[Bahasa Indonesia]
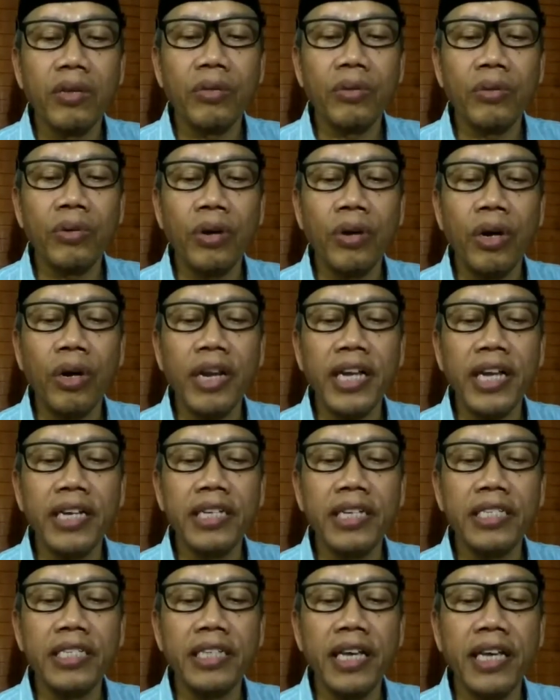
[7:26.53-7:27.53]
to all
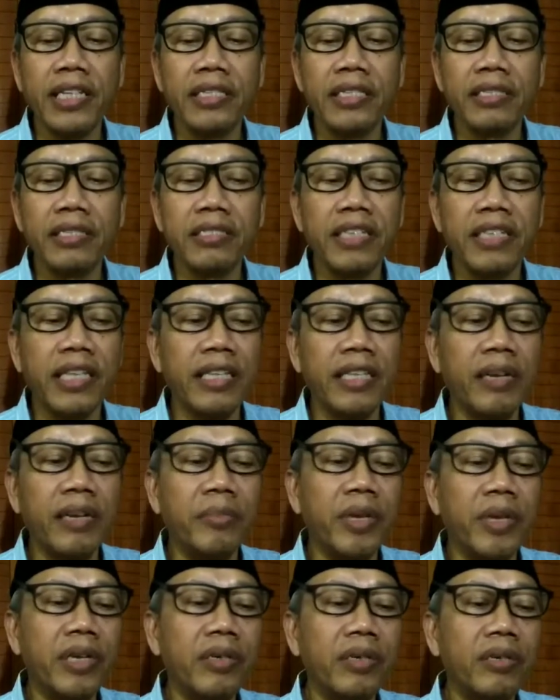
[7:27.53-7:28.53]
ladies and
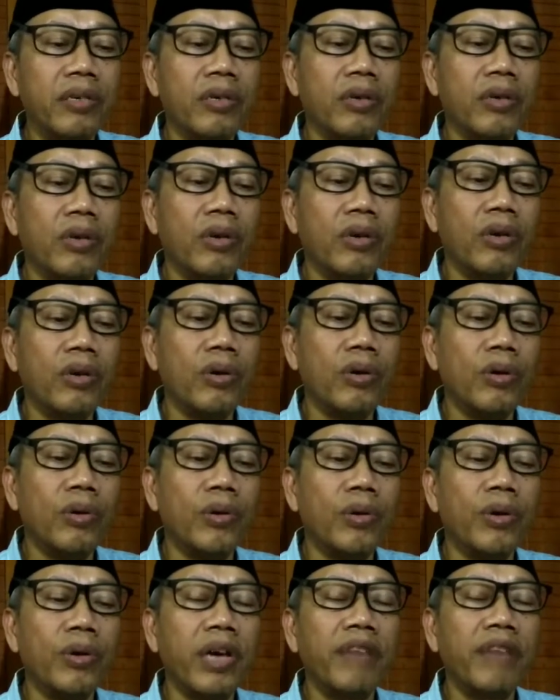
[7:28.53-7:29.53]
gentlemen
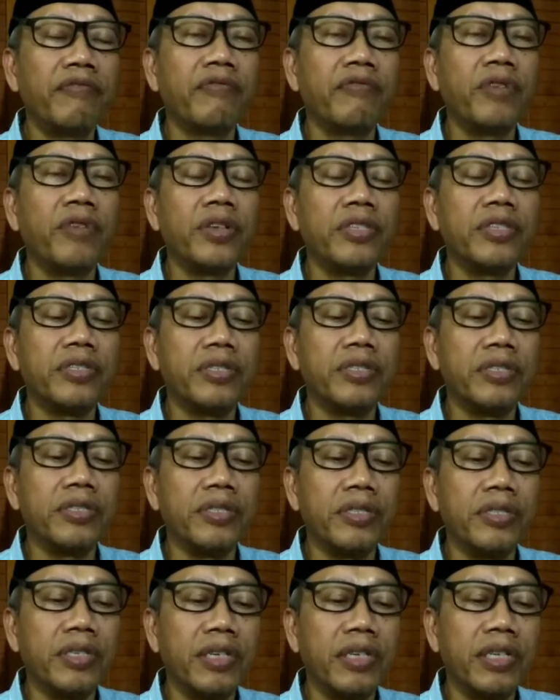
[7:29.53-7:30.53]
who have
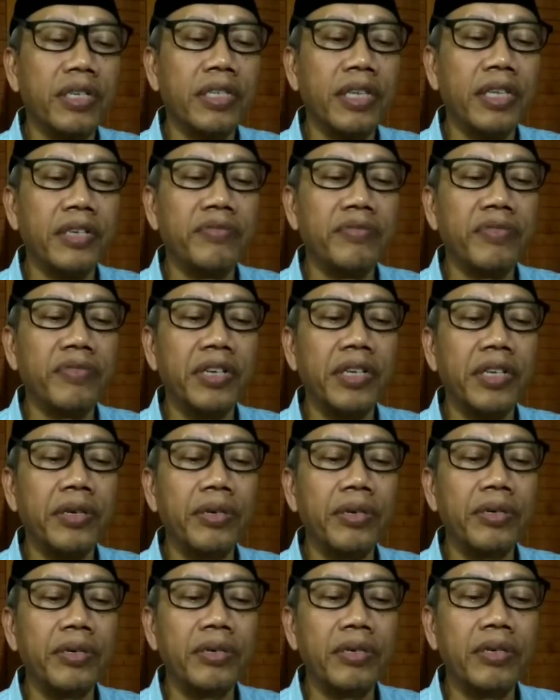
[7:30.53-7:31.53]
watched this
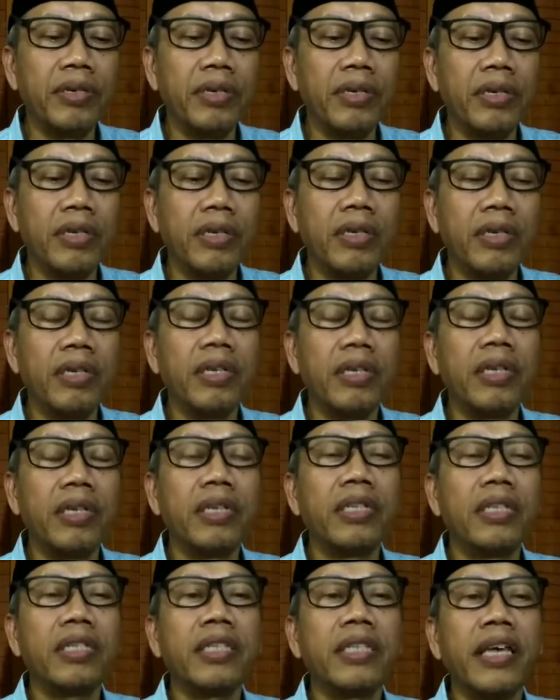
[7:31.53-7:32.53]
video.
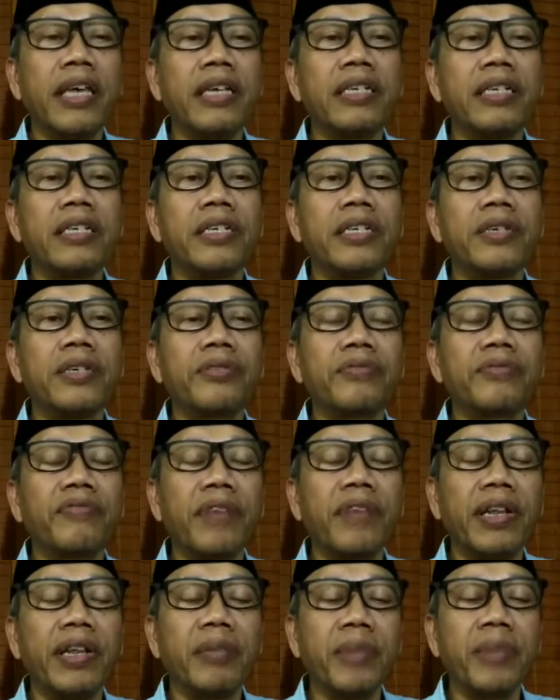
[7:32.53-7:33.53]
Thank you
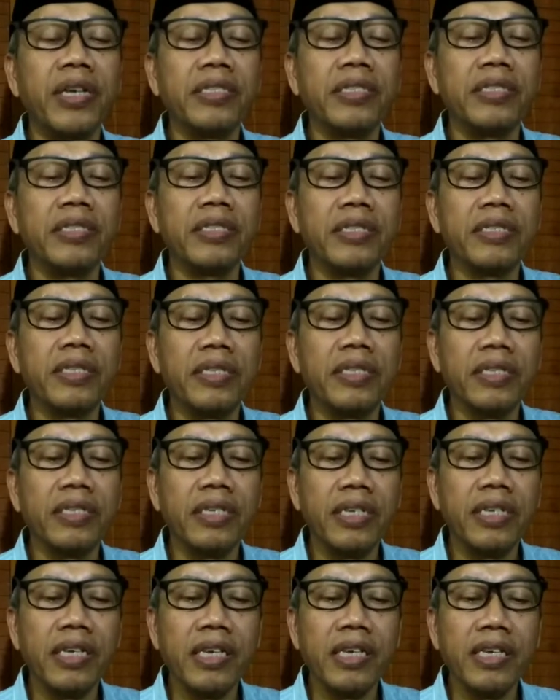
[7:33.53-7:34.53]
very much.
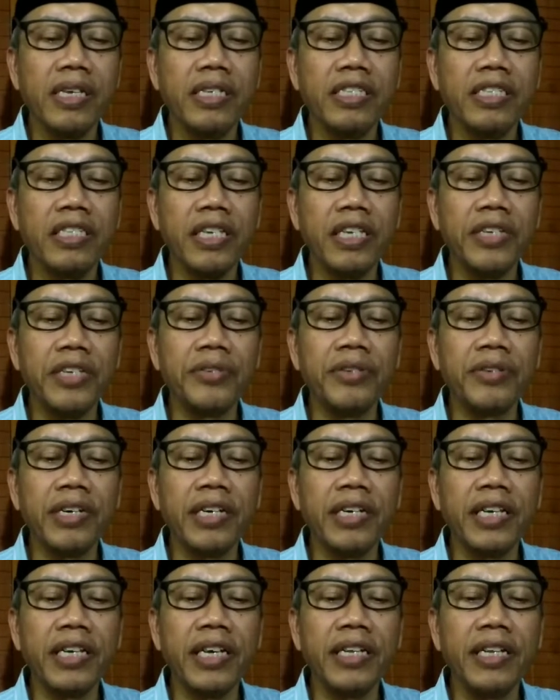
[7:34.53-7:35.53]
See you
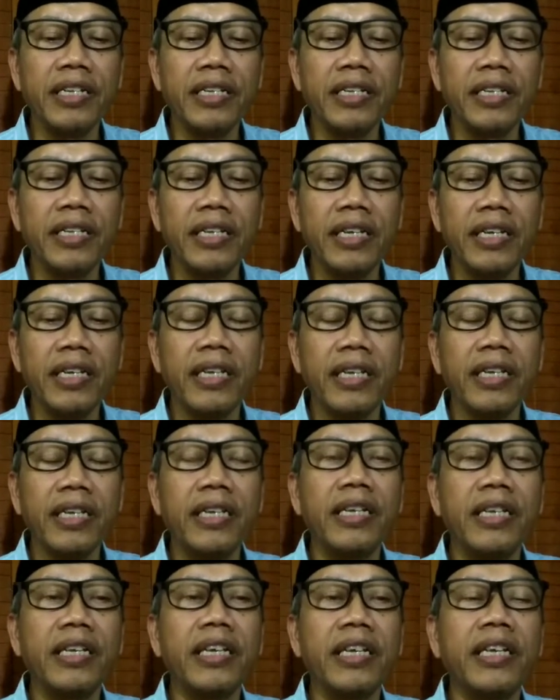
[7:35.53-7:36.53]
again
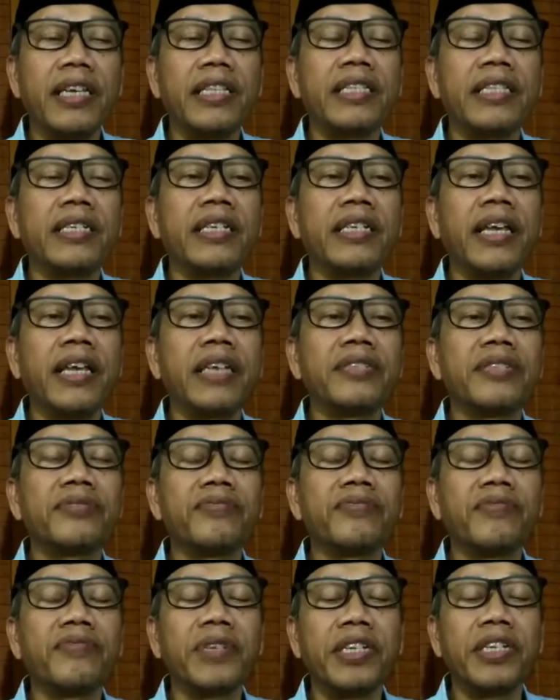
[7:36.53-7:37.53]
in the next
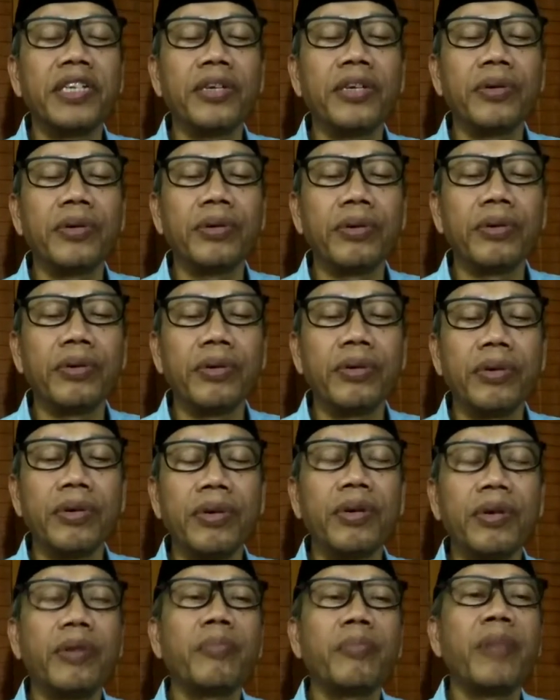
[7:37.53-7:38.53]
video.
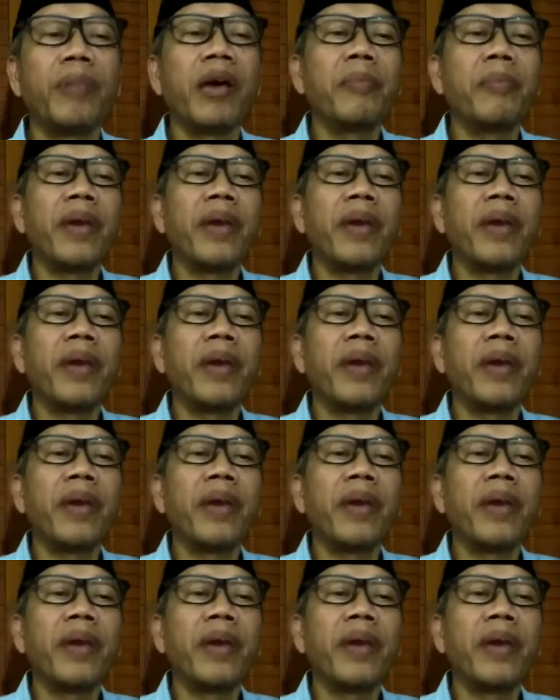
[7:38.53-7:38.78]
Bye